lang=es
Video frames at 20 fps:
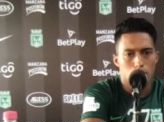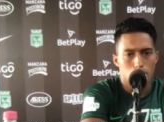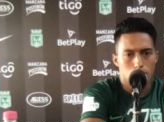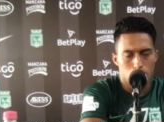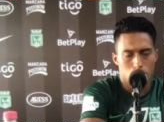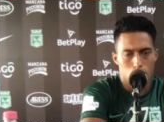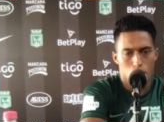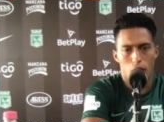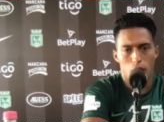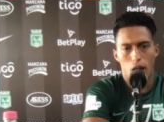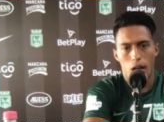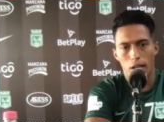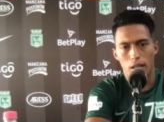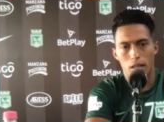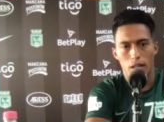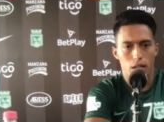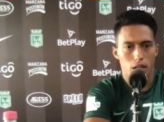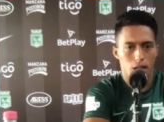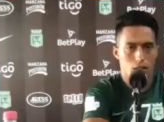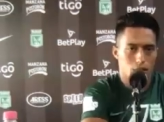Hola,
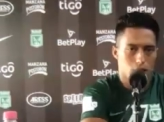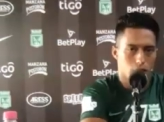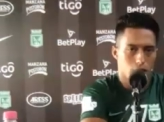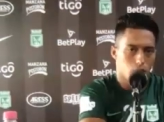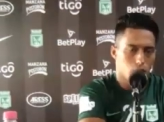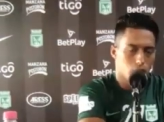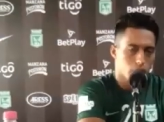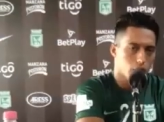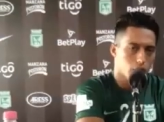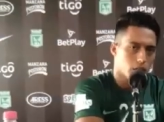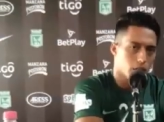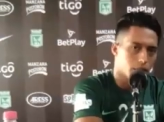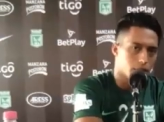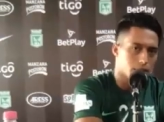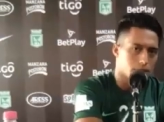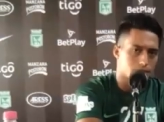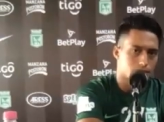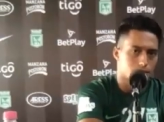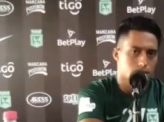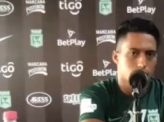Haider. Creo que
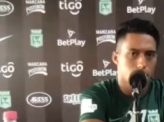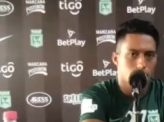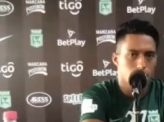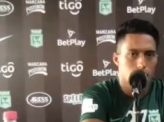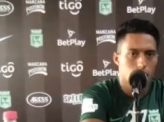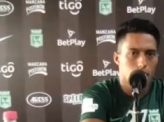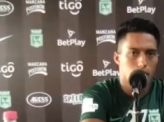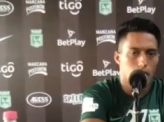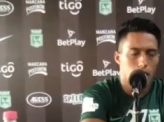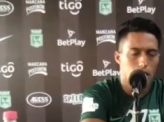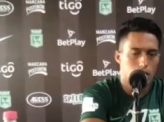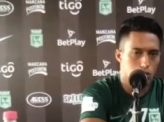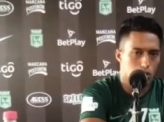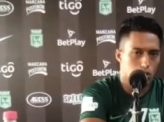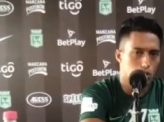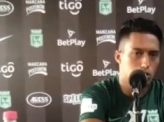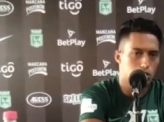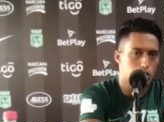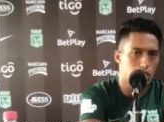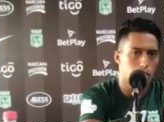esto
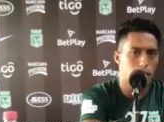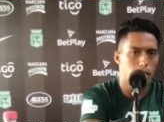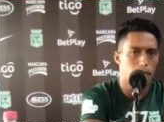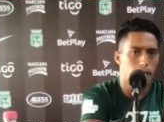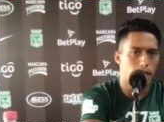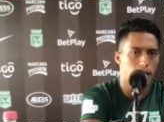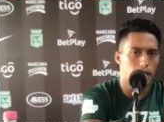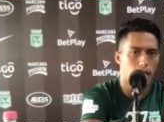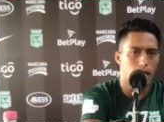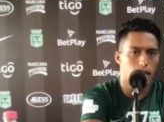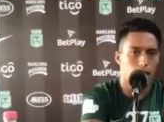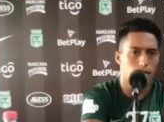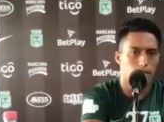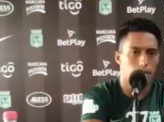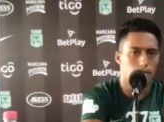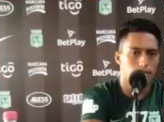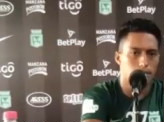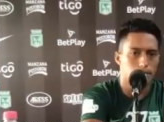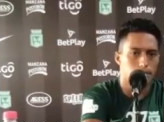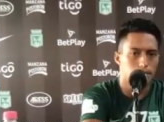nos sirve para,
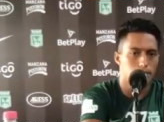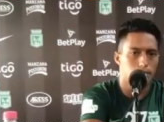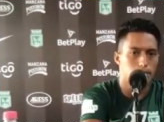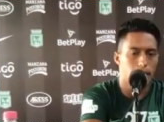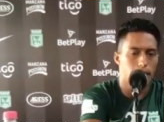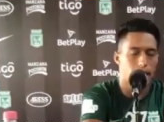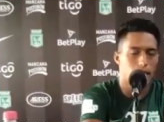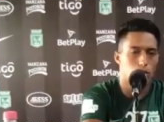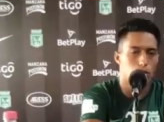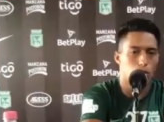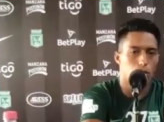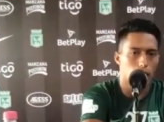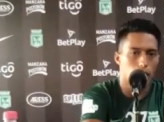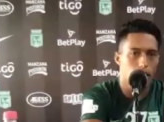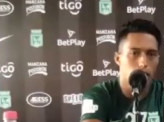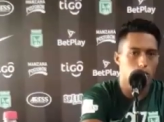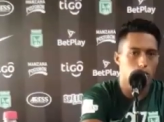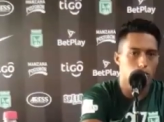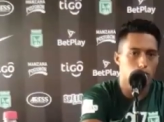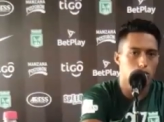
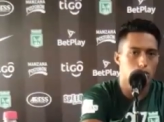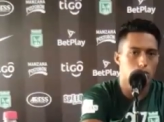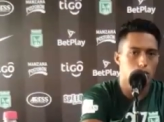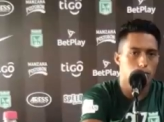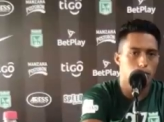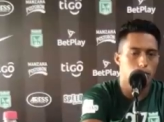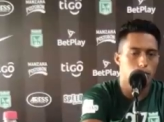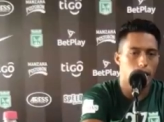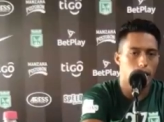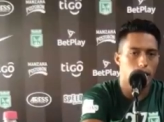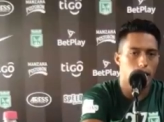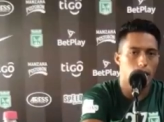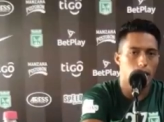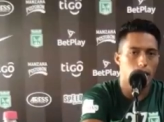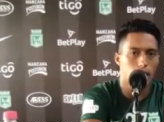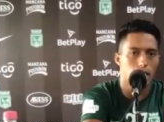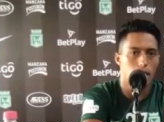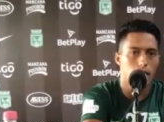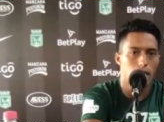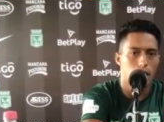tocarnos, para,
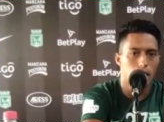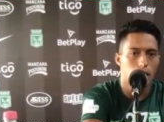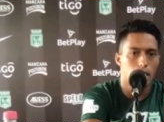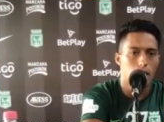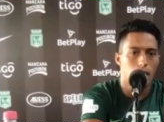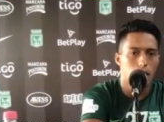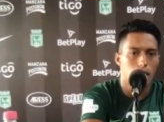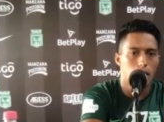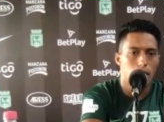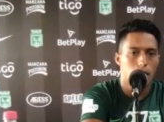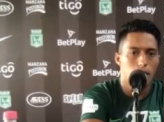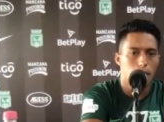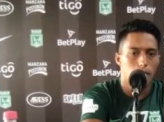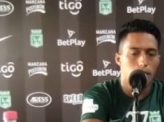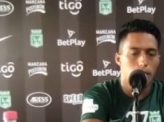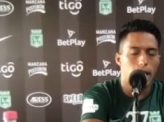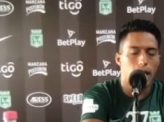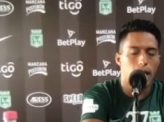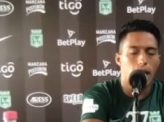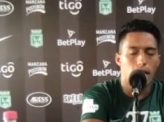
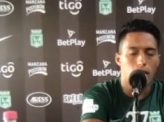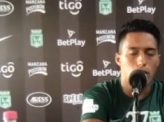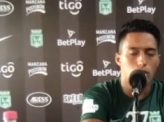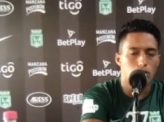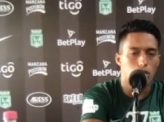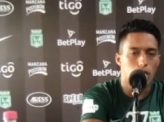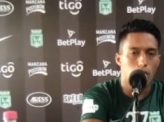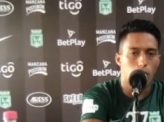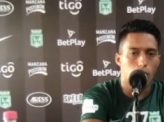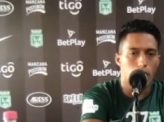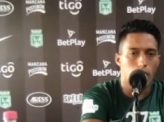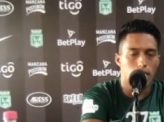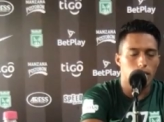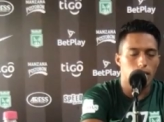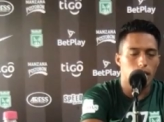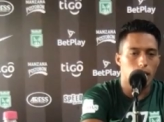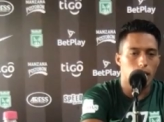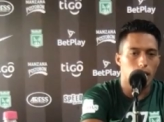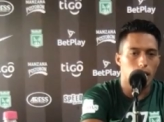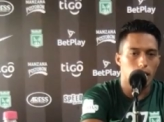para darnos de
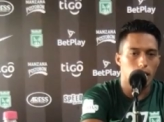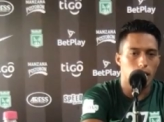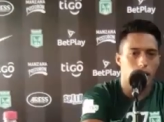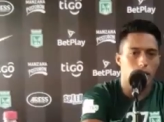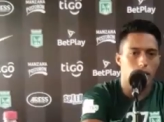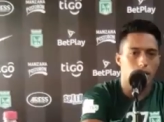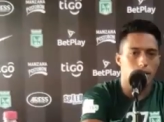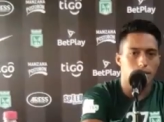cuenta de